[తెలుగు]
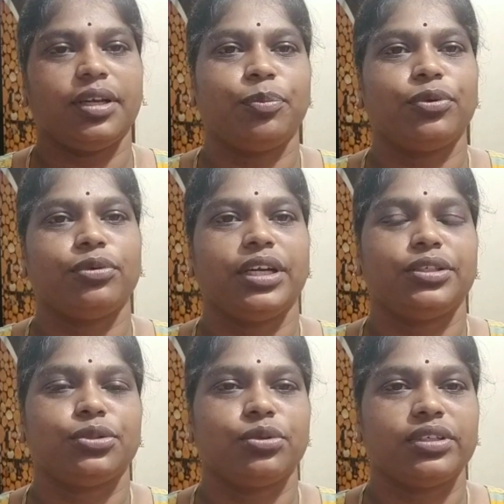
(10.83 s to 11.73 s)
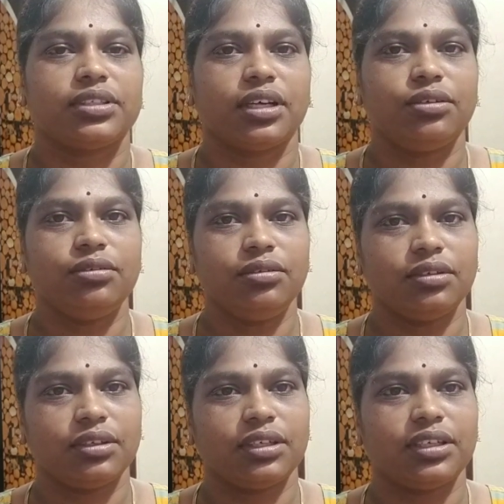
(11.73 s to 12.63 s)
ఇప్పుడు నేను చూపిస్తాను
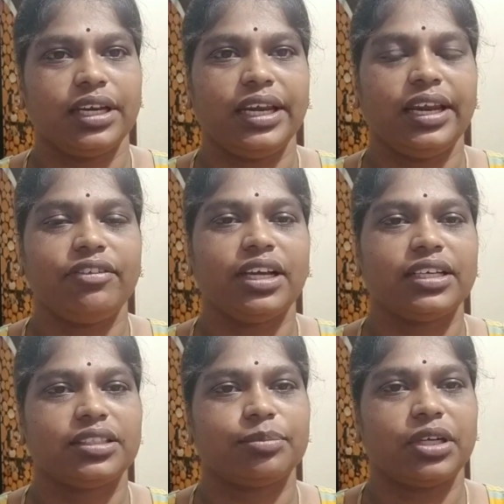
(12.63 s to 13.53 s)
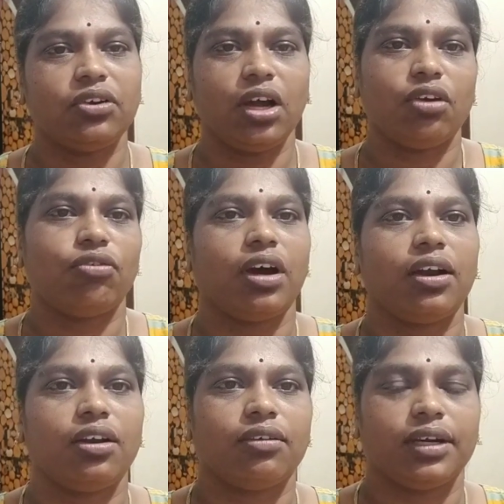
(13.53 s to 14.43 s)
నేను ఏ విధంగా చెప్తాను అలా
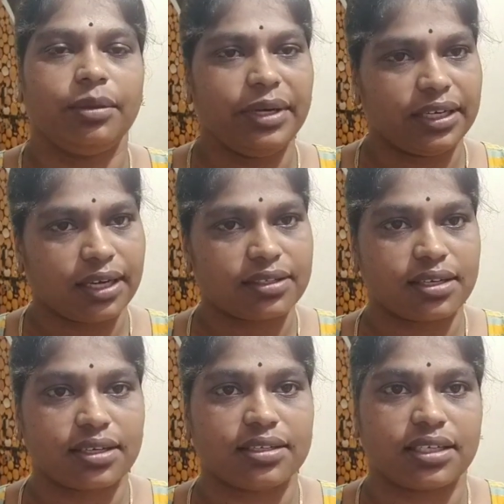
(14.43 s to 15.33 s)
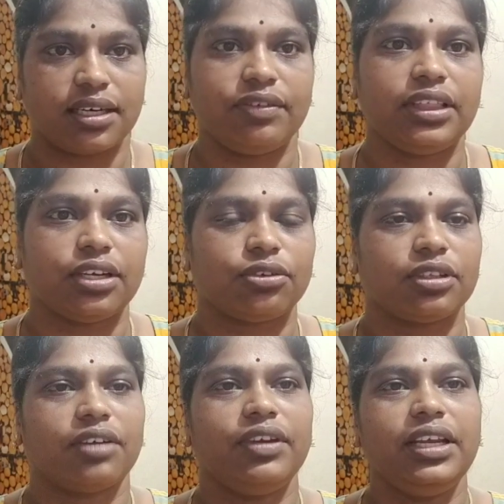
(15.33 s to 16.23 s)
ఫాలో అవ్వండి మీ డార్క్ సర్కిల్స్ అనేవి
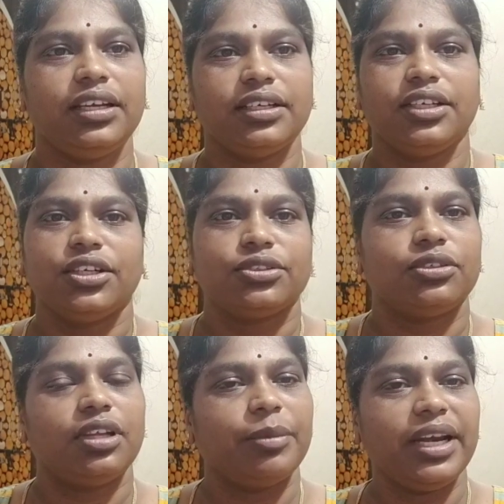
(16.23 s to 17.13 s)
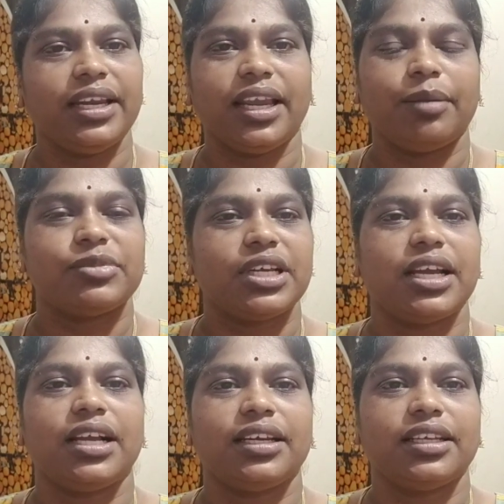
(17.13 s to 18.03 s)
తగ్గుతావి చూద్దామా ఏం
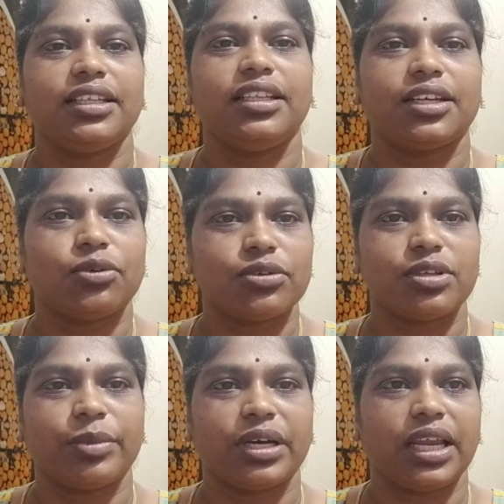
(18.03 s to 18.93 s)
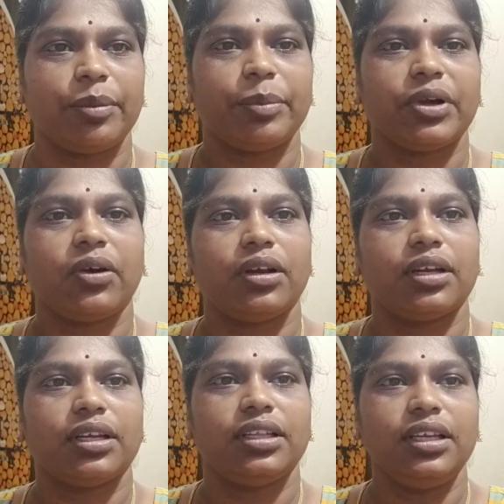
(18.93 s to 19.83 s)
చేయాలనేది దానికోసం మనకి ఏమేమి
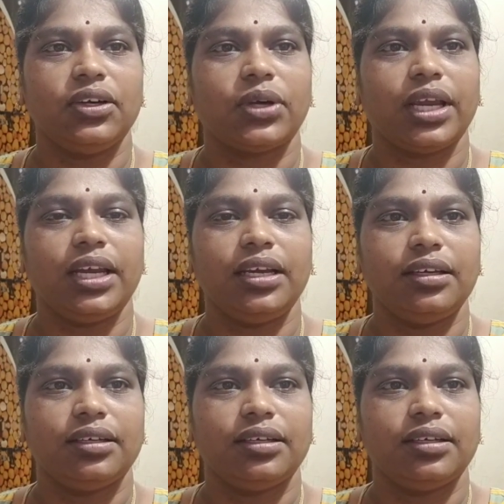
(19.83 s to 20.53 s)
కావాలనేది ఓకేనా